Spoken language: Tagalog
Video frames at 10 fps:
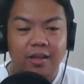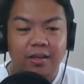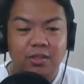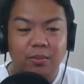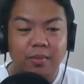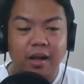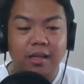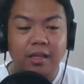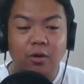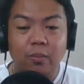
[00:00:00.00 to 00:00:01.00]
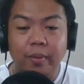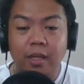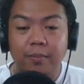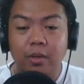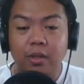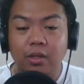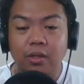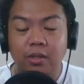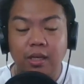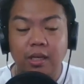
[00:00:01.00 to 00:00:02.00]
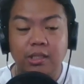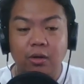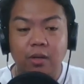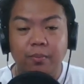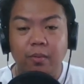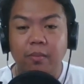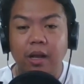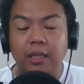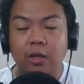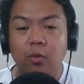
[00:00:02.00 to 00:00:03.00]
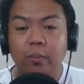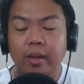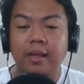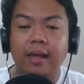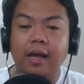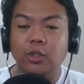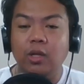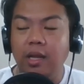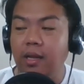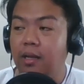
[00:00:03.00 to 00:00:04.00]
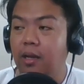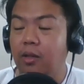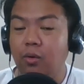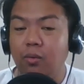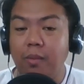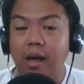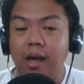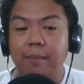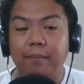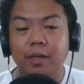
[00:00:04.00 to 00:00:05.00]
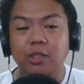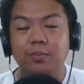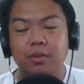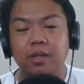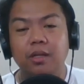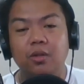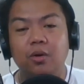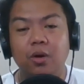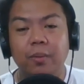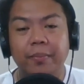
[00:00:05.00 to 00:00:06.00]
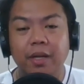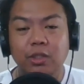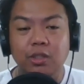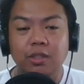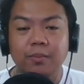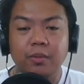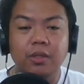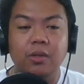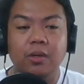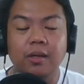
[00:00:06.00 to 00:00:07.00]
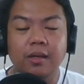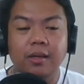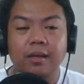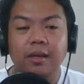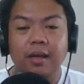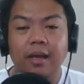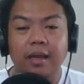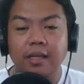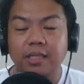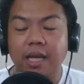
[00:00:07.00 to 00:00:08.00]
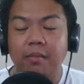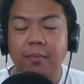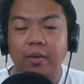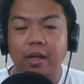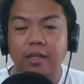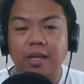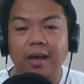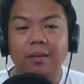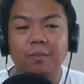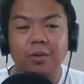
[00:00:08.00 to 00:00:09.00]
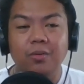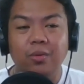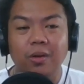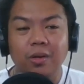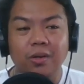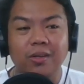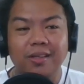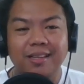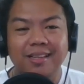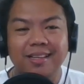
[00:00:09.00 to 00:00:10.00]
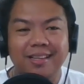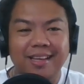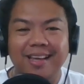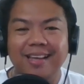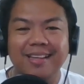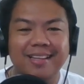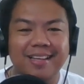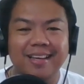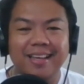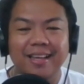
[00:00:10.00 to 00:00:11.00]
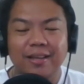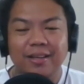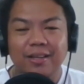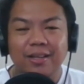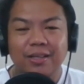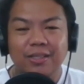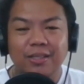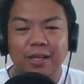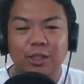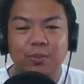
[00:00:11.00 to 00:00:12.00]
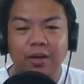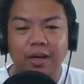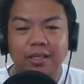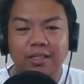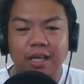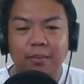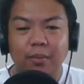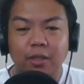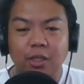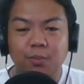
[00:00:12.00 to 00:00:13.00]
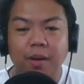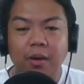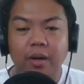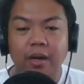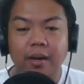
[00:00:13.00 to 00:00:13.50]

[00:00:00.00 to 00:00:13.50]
So magagandang kumpanya po ito, no? Nilista ko na po yung magagandang kumpanya. Actually, itong mga companies po na ito, corporations na po ito, ay kasama po yan sa aking portfolio. Yan, okay. So next po ay si Aboitis Power.